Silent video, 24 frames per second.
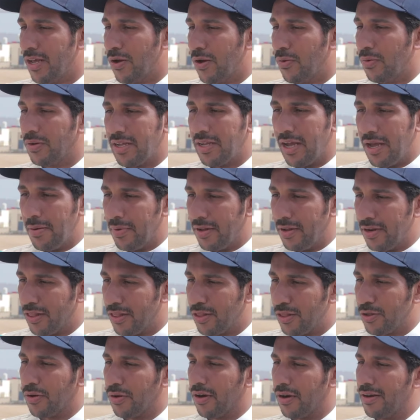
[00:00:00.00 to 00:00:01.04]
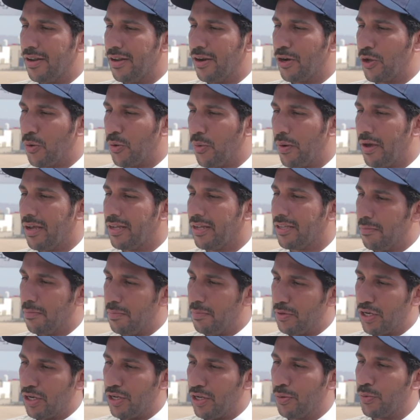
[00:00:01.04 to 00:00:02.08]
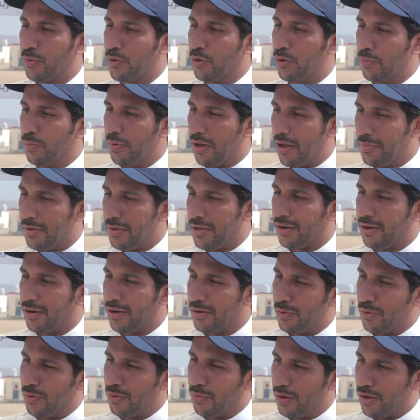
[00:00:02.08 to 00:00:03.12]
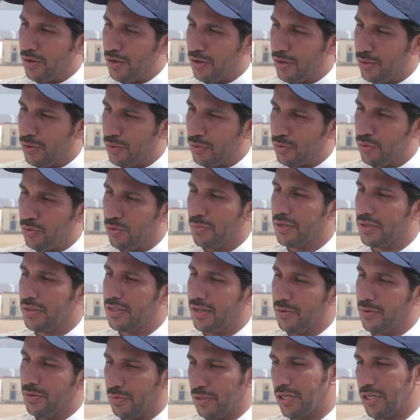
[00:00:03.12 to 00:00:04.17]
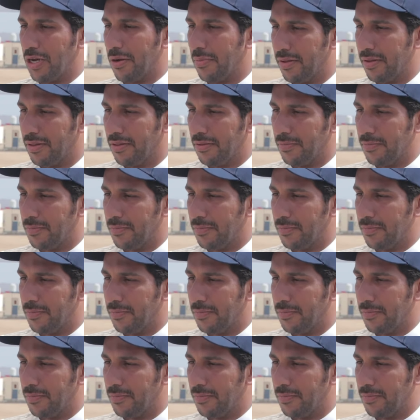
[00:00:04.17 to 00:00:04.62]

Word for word: ودائما نذكر ان الكويت بجانبكم اميرا وحكومه وشعبا.